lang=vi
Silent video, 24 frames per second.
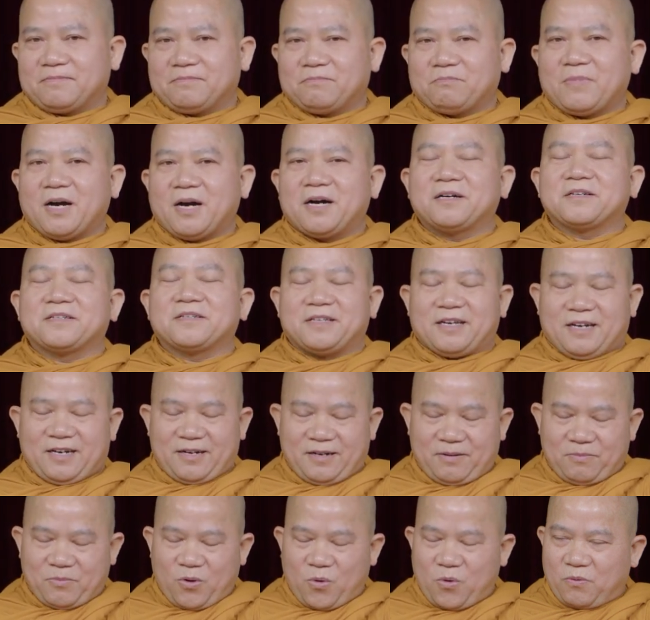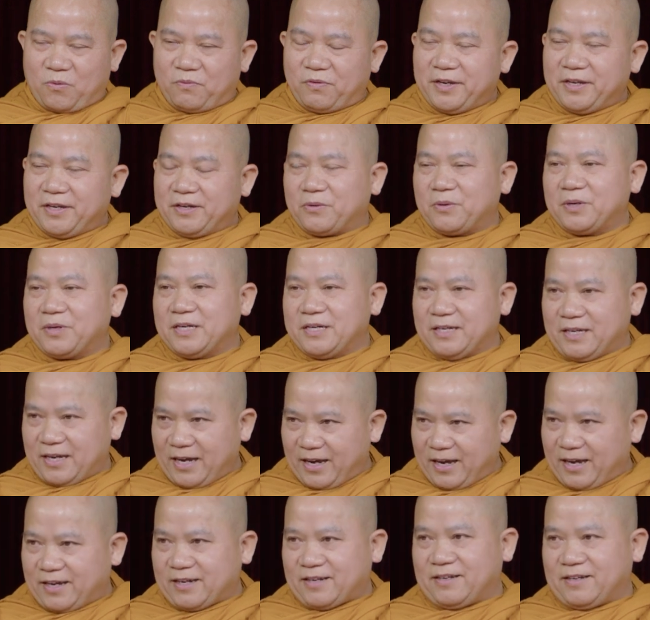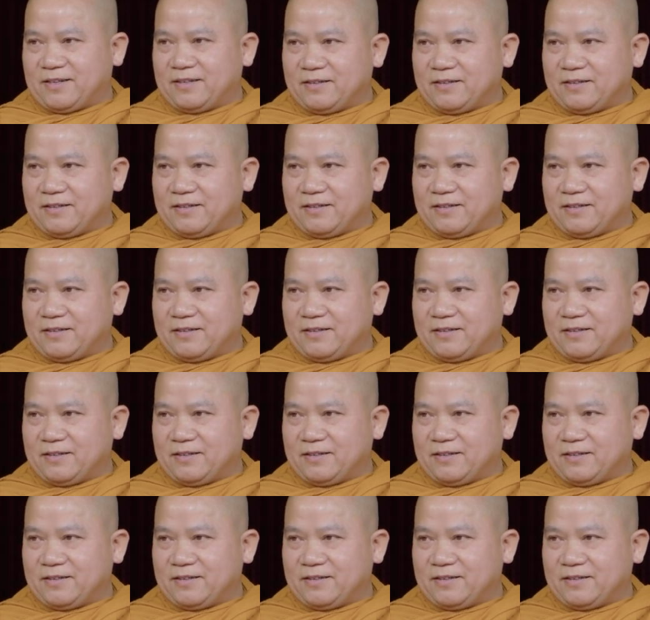bớt nhớ buồn phiền của người khác